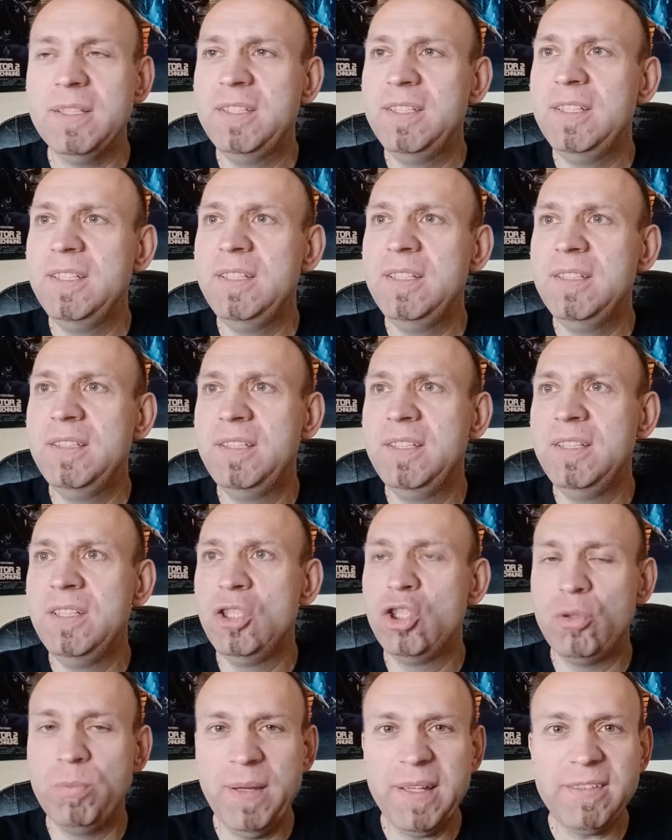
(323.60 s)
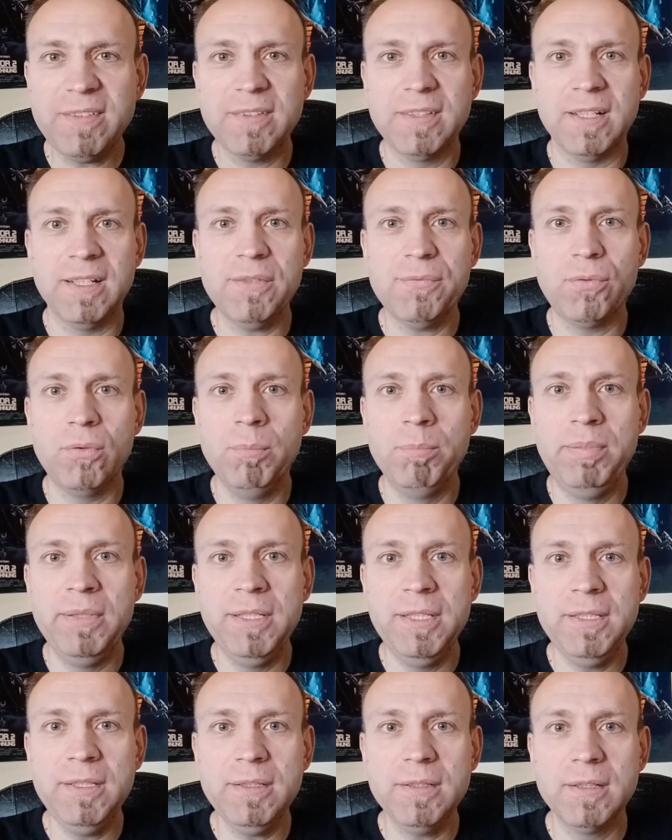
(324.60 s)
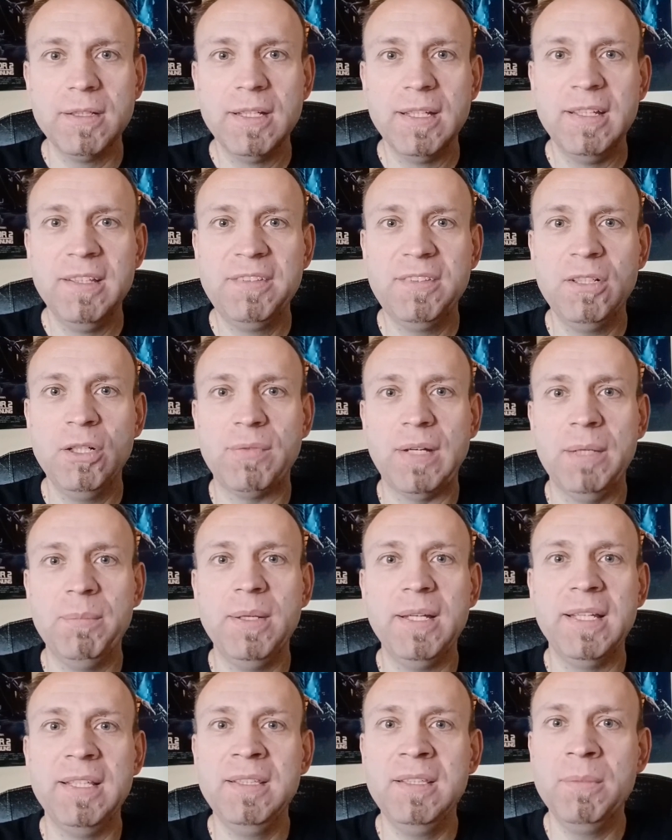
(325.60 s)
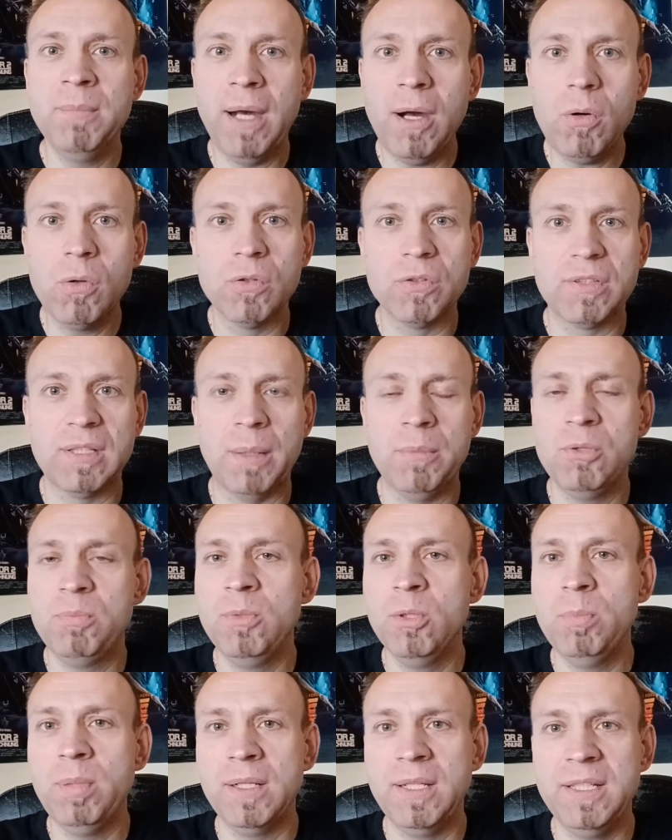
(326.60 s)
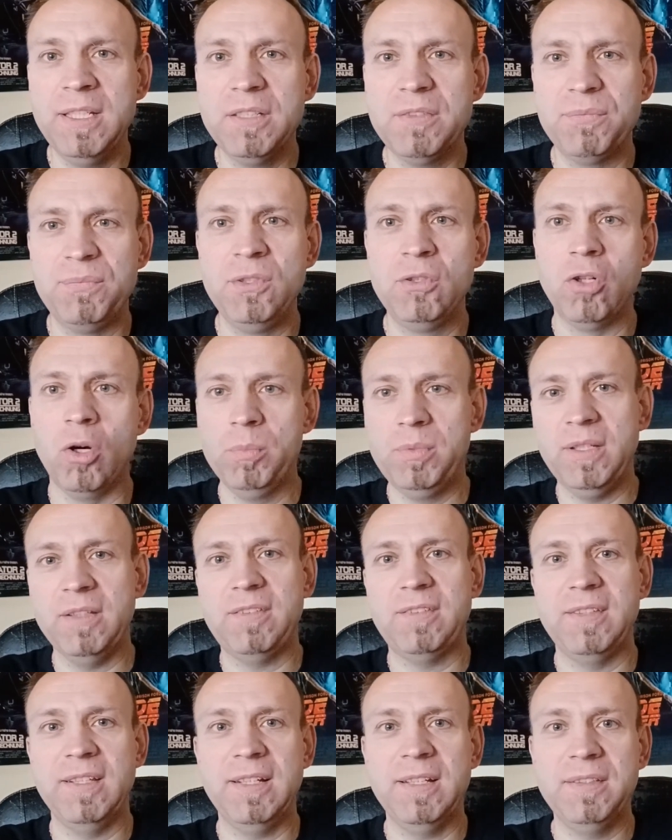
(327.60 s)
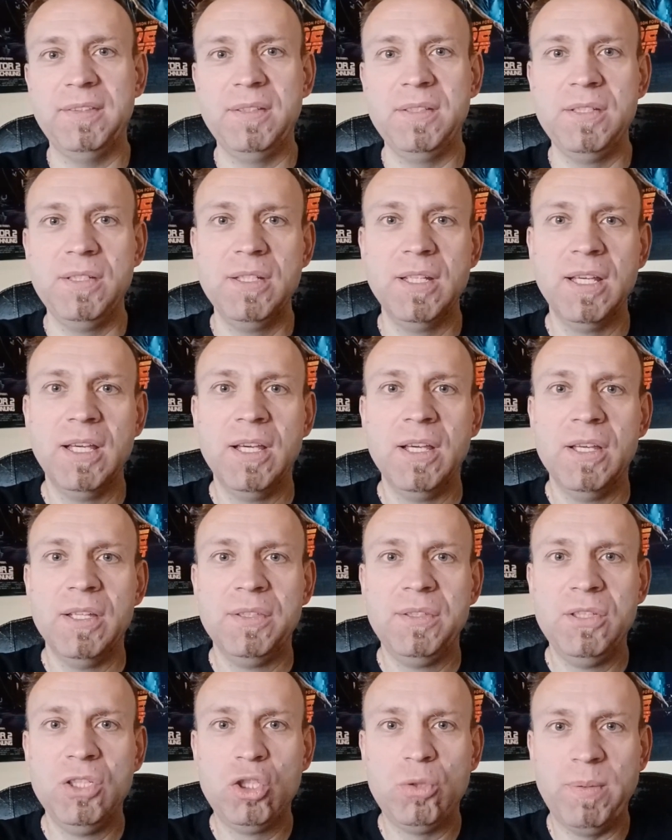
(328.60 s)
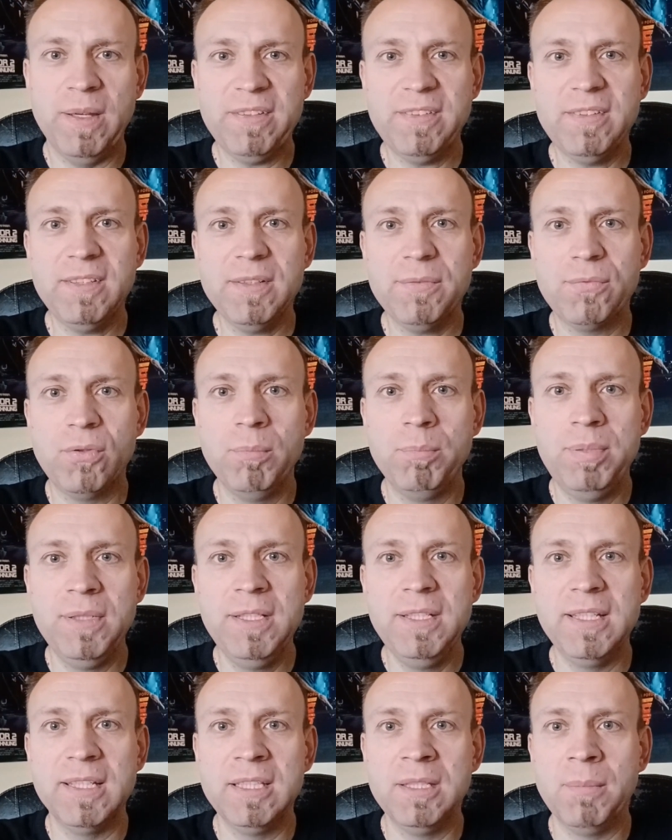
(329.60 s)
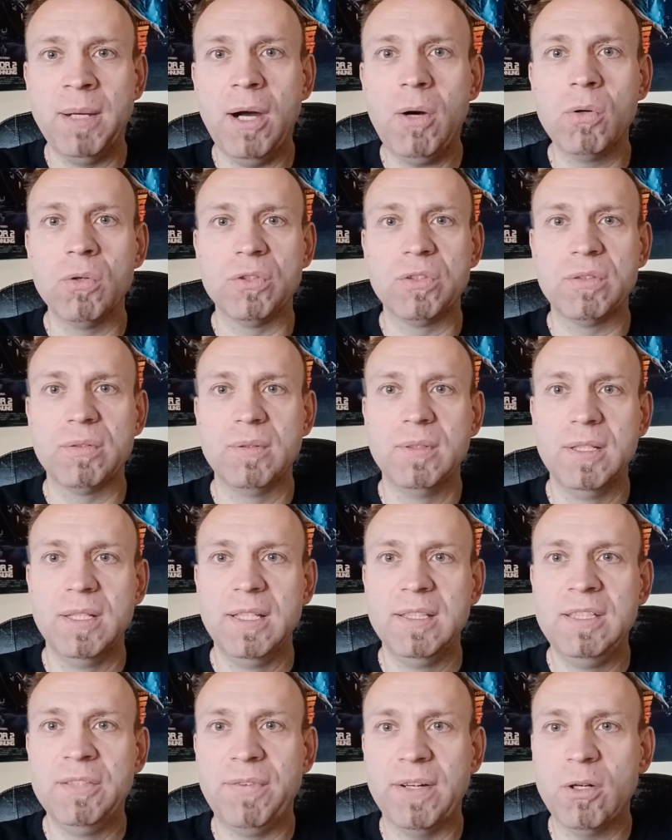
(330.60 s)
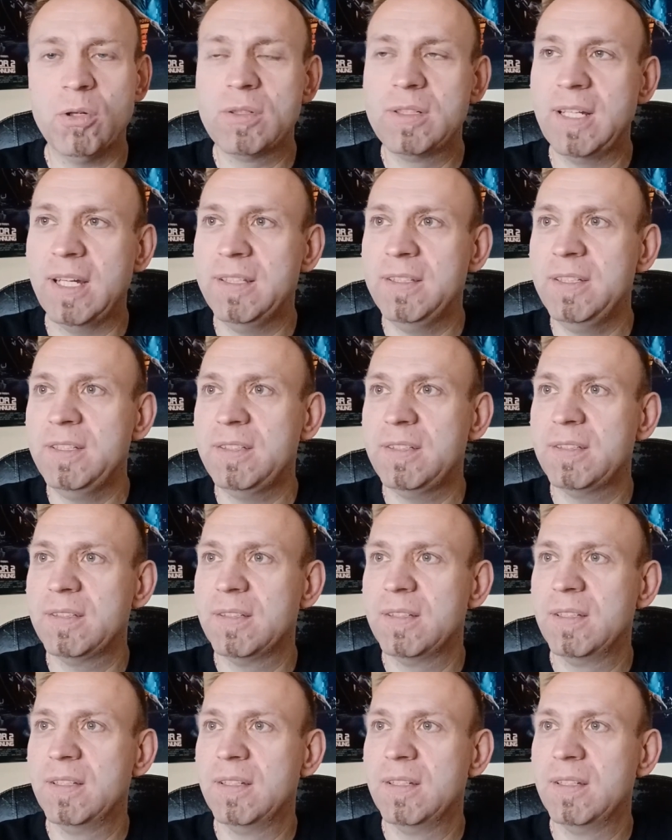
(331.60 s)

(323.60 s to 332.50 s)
die, die Schwester von Billy ist denn auf einmal in dem Haus. Da habe ich mir überlegt, wie kommt jetzt da die, die Schwester von Billy in dem Haus? Die war doch gar nicht.